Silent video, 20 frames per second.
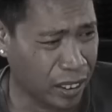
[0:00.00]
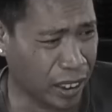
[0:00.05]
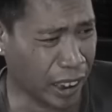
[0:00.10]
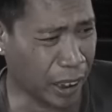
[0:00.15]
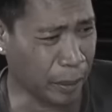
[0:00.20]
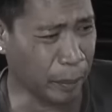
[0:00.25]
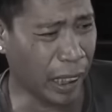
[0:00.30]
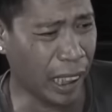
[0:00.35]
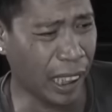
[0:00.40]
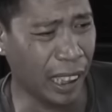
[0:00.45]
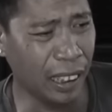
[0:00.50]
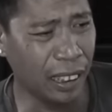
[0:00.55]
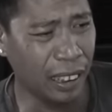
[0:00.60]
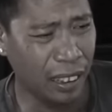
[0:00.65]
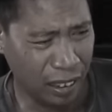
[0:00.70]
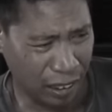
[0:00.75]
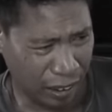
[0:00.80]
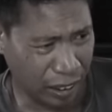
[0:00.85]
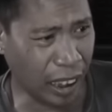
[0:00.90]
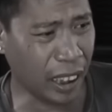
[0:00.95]
Sige mahal,
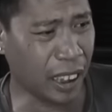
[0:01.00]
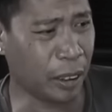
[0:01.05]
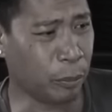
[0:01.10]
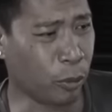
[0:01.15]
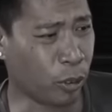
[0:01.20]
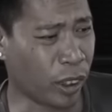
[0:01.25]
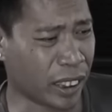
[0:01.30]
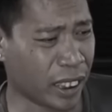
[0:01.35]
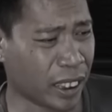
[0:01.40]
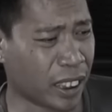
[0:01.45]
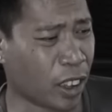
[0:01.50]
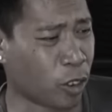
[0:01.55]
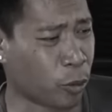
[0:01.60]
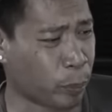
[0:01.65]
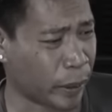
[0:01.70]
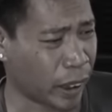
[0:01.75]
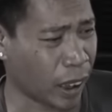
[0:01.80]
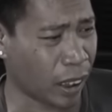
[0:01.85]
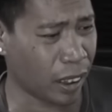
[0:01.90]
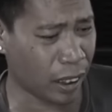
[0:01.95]
dalhin mo na siya sa
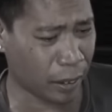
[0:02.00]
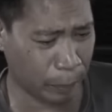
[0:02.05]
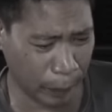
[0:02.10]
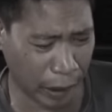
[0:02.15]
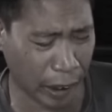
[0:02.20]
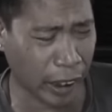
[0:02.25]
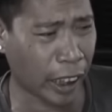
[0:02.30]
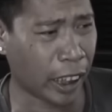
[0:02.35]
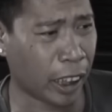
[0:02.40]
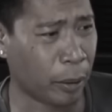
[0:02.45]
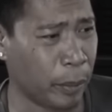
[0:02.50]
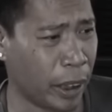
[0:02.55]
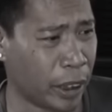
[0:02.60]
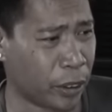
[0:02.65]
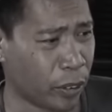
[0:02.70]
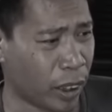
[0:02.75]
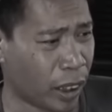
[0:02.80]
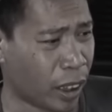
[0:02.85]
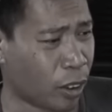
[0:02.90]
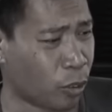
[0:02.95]
ospital at
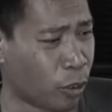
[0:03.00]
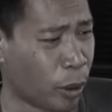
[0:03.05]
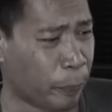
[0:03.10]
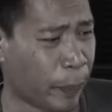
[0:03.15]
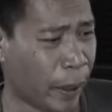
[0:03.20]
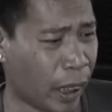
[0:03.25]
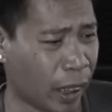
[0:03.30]
magre-remedyo lang ako ng